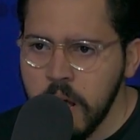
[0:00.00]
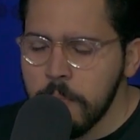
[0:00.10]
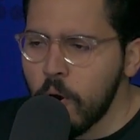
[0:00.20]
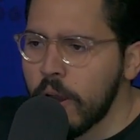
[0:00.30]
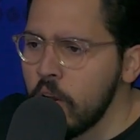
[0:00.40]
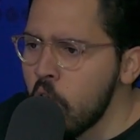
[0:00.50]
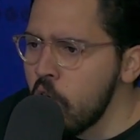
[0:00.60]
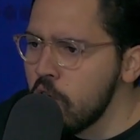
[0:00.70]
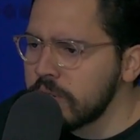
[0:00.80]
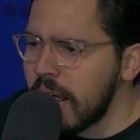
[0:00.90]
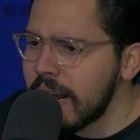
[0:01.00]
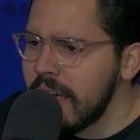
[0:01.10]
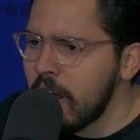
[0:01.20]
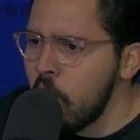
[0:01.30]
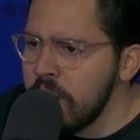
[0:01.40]
porque no conocen la
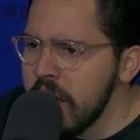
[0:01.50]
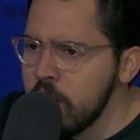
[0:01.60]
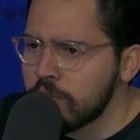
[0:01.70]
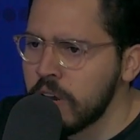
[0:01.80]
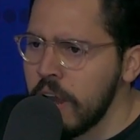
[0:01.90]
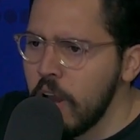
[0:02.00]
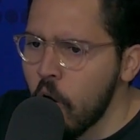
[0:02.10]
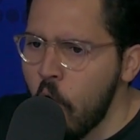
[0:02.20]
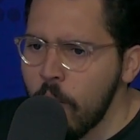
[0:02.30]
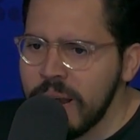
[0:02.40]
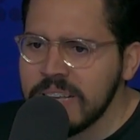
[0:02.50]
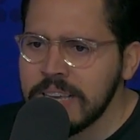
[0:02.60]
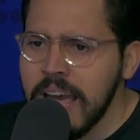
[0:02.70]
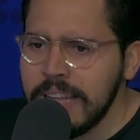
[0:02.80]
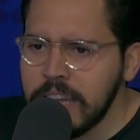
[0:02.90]
realidad de los niños y los
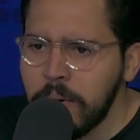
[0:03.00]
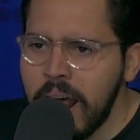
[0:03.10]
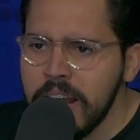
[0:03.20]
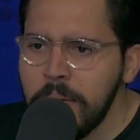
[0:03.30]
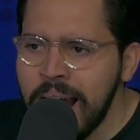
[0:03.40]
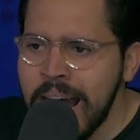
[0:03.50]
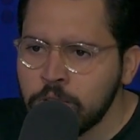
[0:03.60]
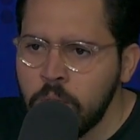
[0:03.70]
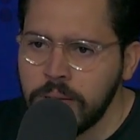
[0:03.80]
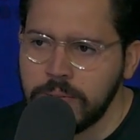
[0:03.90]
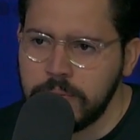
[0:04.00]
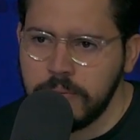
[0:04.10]
jóvenes en Tabararriba, en Asua.